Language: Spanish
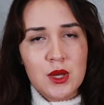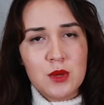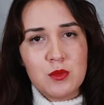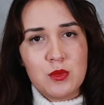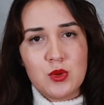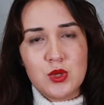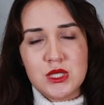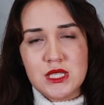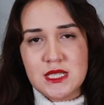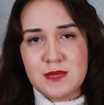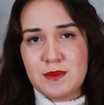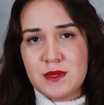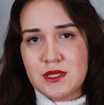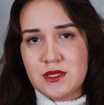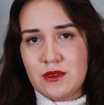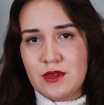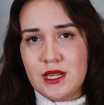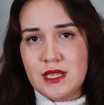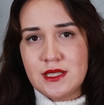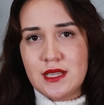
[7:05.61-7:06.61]
Muchas
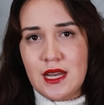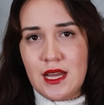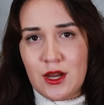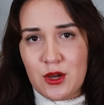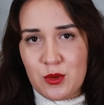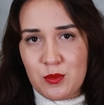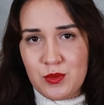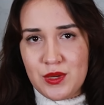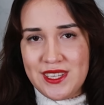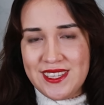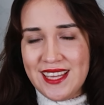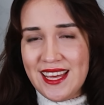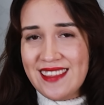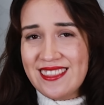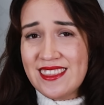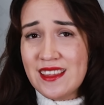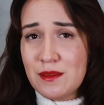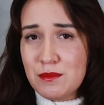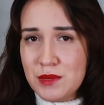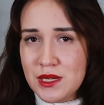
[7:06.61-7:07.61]
personas de la comunidad
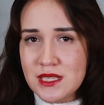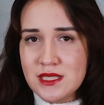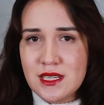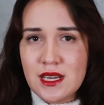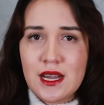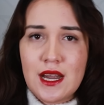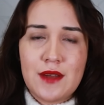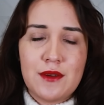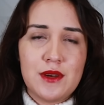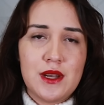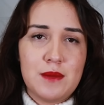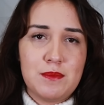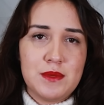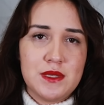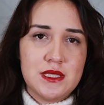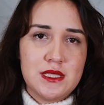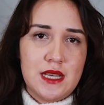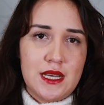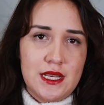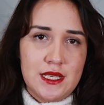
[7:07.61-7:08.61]
también llegaron a
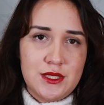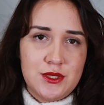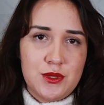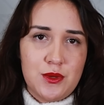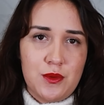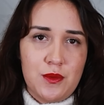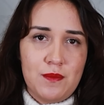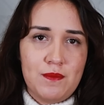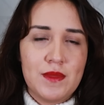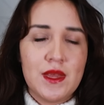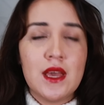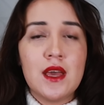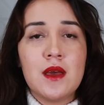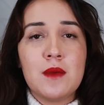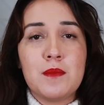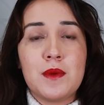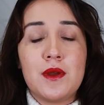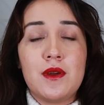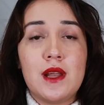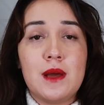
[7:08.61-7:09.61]
pensar esto,
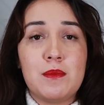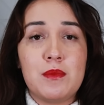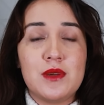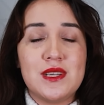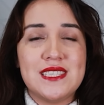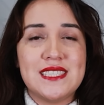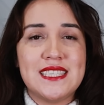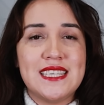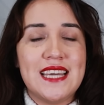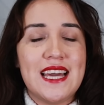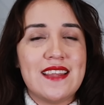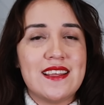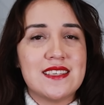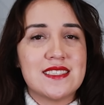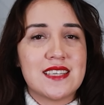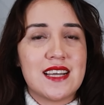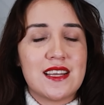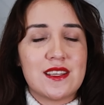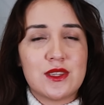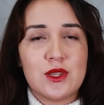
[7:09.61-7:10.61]
pero la policía
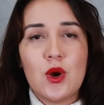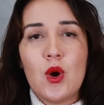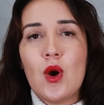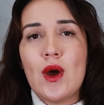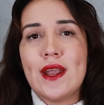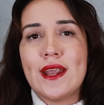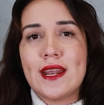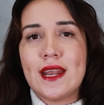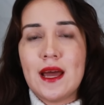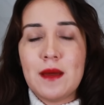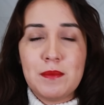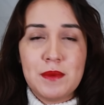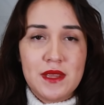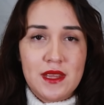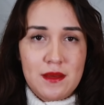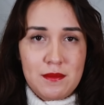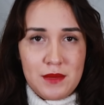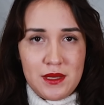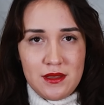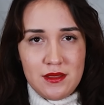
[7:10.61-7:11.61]
descartó
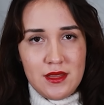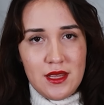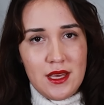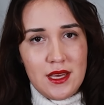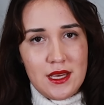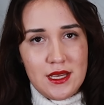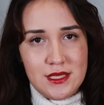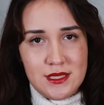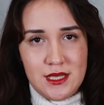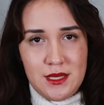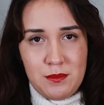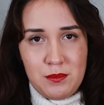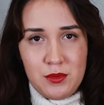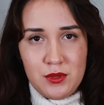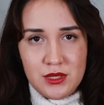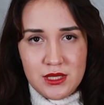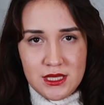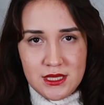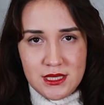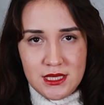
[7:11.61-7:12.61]
rápidamente esa
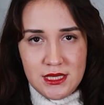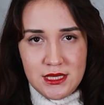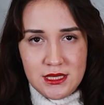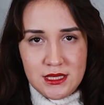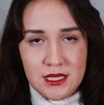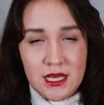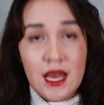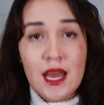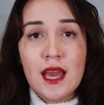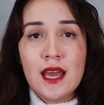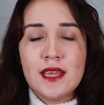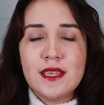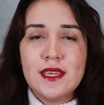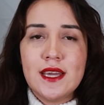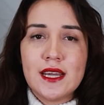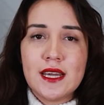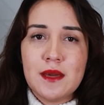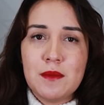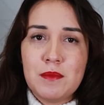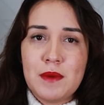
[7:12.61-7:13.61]
hipótesis,
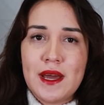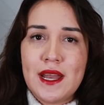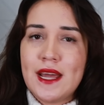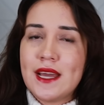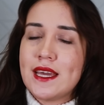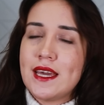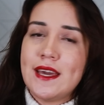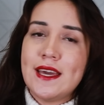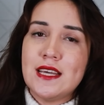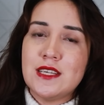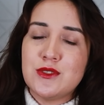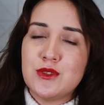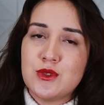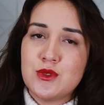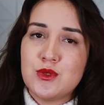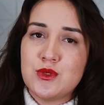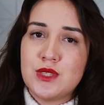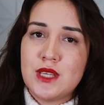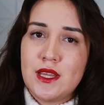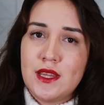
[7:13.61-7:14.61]
ya que para que esto
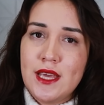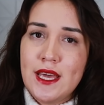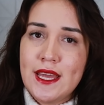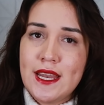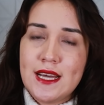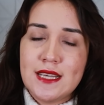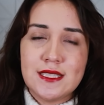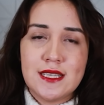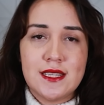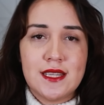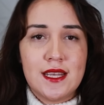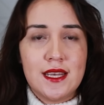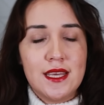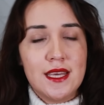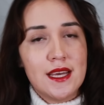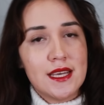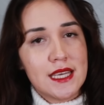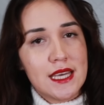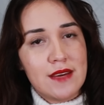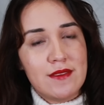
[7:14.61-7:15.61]
sucediera se
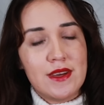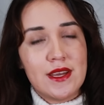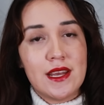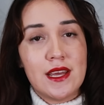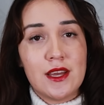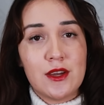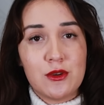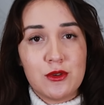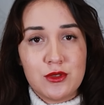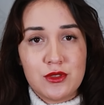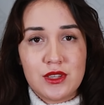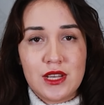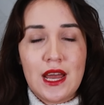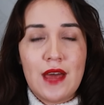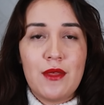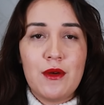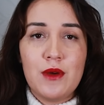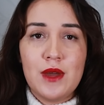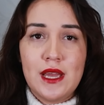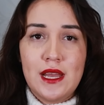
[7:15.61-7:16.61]
tenía que haber
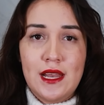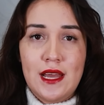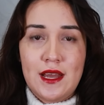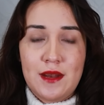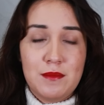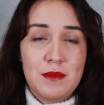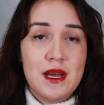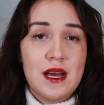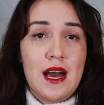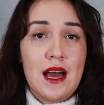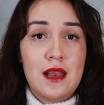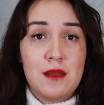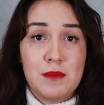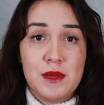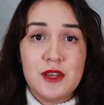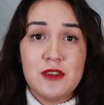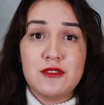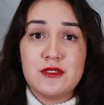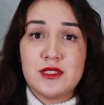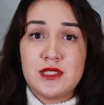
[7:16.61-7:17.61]
encontrado el arma al
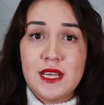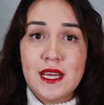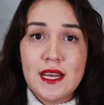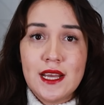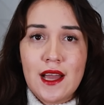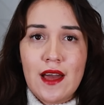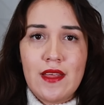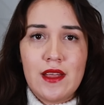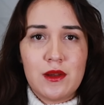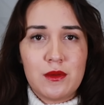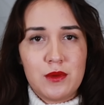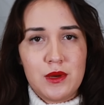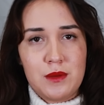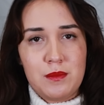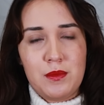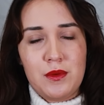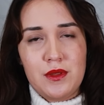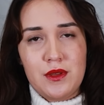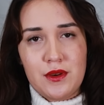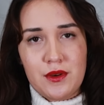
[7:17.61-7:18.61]
menos cerca del
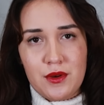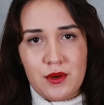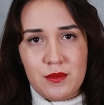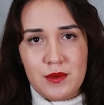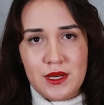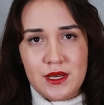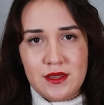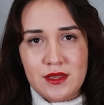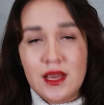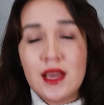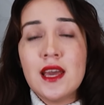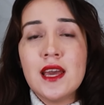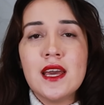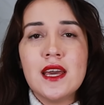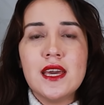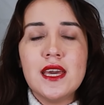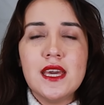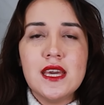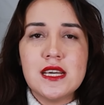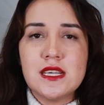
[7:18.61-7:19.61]
cuerpo de Robert,
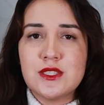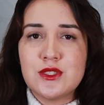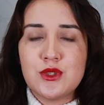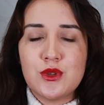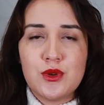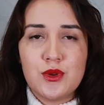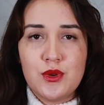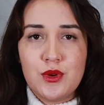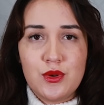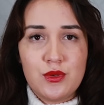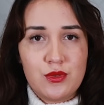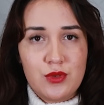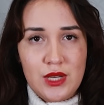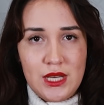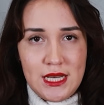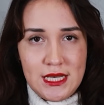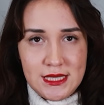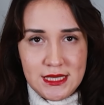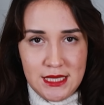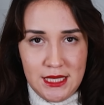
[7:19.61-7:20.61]
y esto no fue
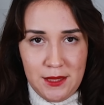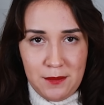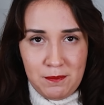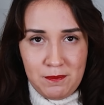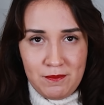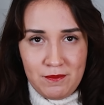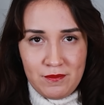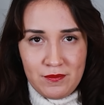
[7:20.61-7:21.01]
así.